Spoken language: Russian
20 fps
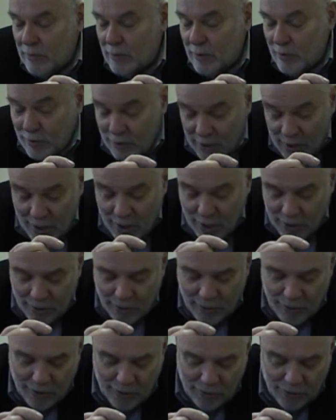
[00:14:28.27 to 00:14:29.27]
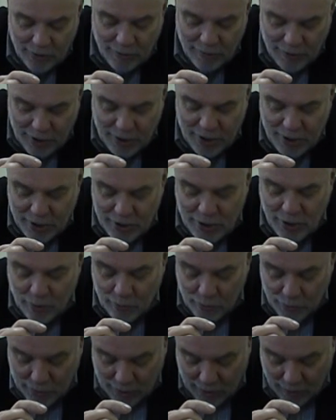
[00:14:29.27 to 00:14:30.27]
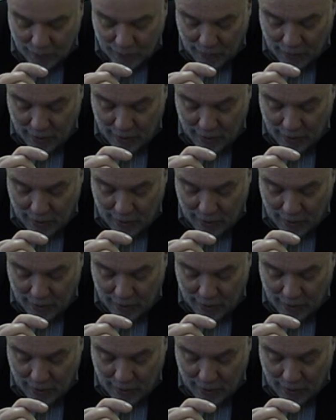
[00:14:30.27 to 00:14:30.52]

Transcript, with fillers: Движения нет. Что движение есть иллюзия.